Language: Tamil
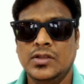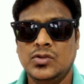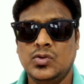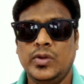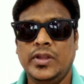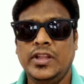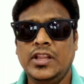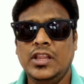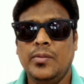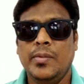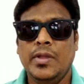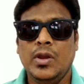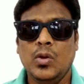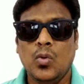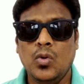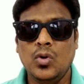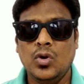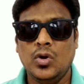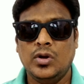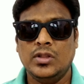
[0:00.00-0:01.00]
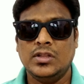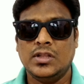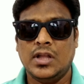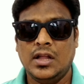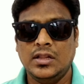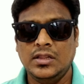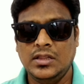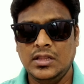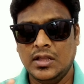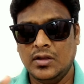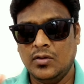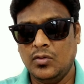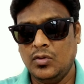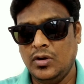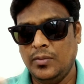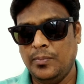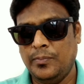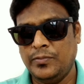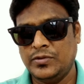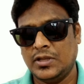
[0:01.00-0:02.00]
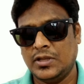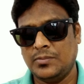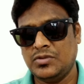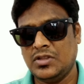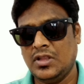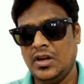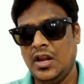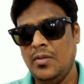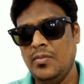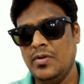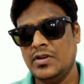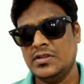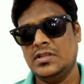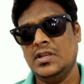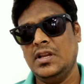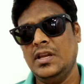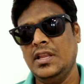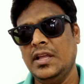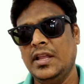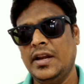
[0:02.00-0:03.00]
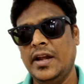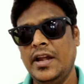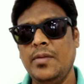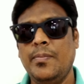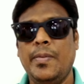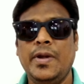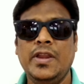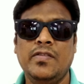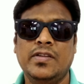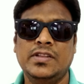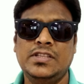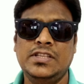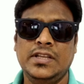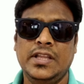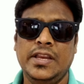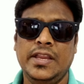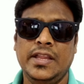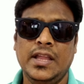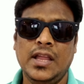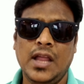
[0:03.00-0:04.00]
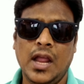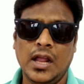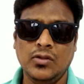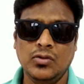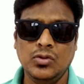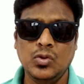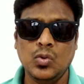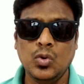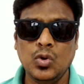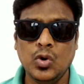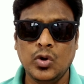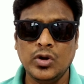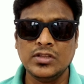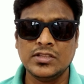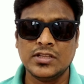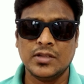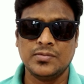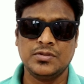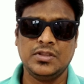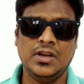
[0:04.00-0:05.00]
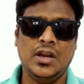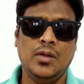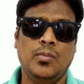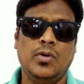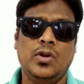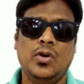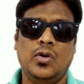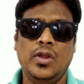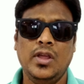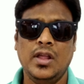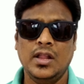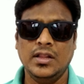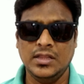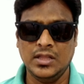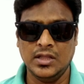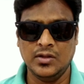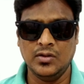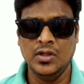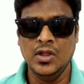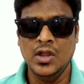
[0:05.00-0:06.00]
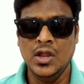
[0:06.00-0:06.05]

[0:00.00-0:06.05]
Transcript: ஸோ இந்தமாரி உங்களோட அந்த ஒரு சப்ஸ்கிரைபர்ஸை நீங்கள் ரெடி பண்ணி வச்சுக்கிறீங்க அது வந்து உங்களோட சப்ஸ்கிரைபரோட அந்த